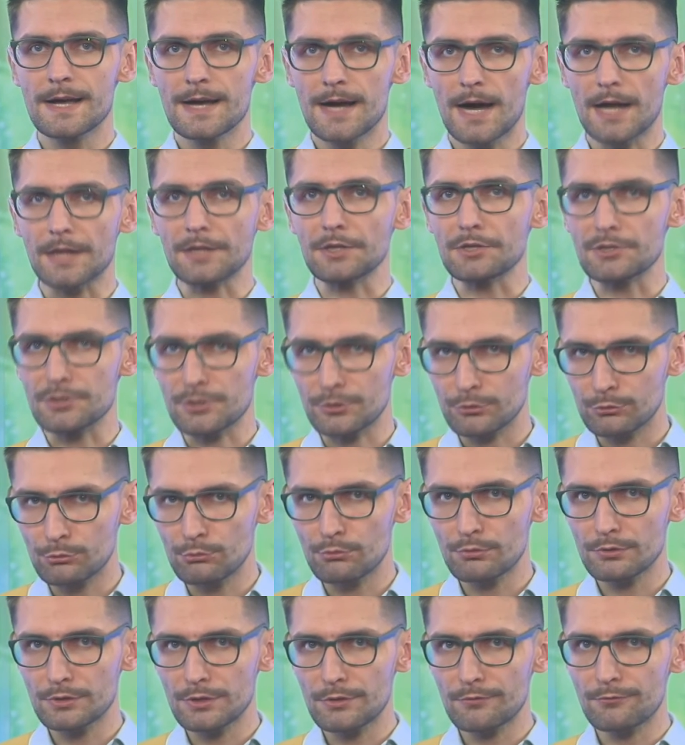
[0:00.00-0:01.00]

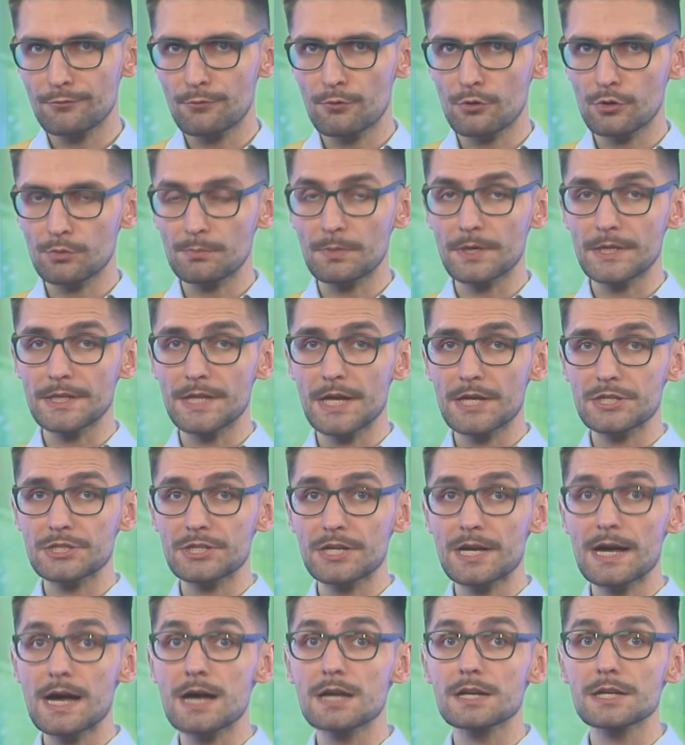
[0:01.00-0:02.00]
архитектурные формы и даже
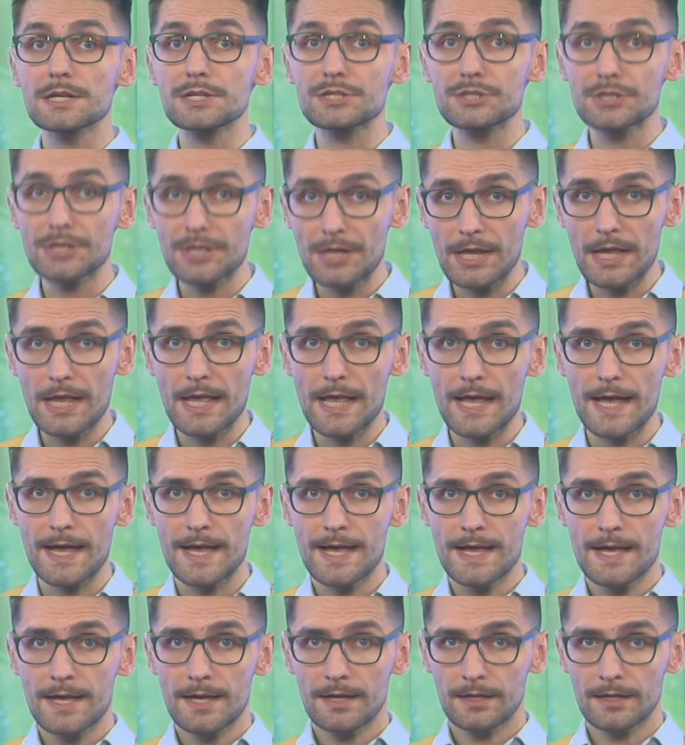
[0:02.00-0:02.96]
оранжерея.